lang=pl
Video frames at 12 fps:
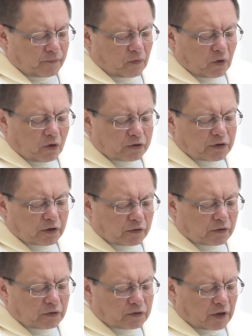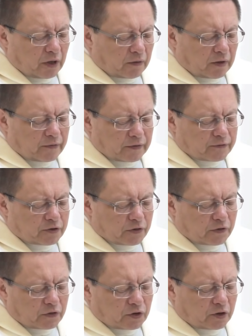Ojciec działa we
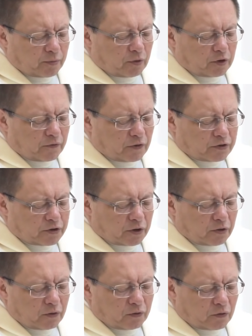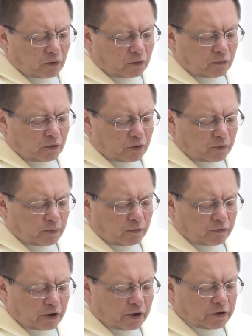wszystkich, ponieważ jego ojcostwo jest
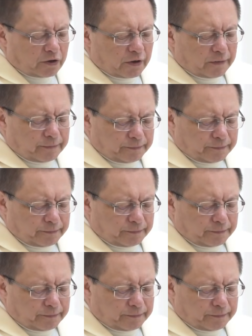powszechne.